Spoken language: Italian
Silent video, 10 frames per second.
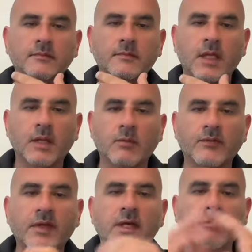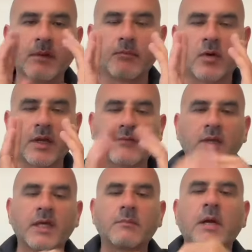lingua ferma, bocca
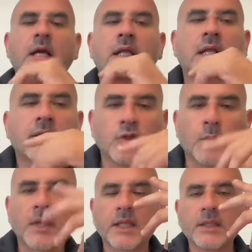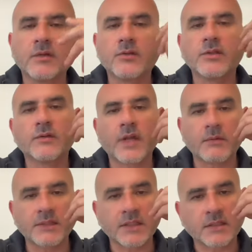ferma, dopo che hai deglutito avrai
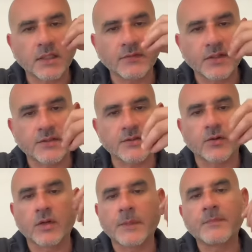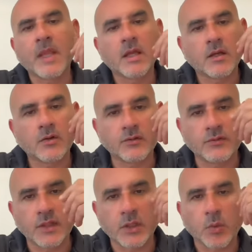questa salivazione
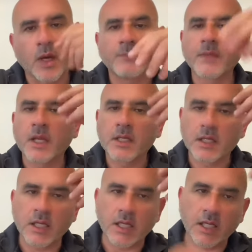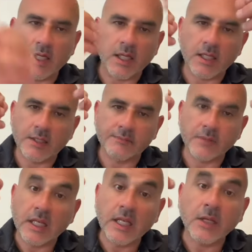continua, eh,
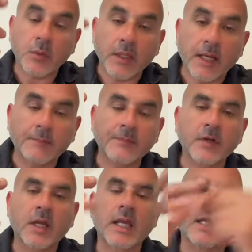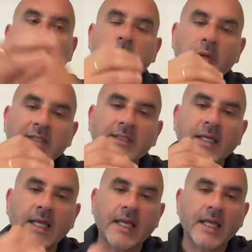liquida, ok?
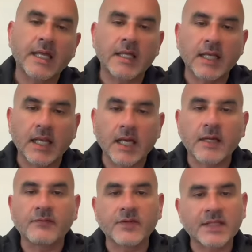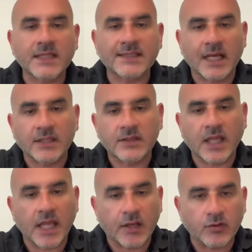Questa è la freschezza
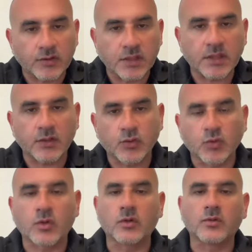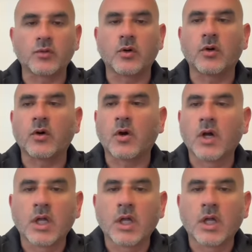acida. È così che tu col tuo,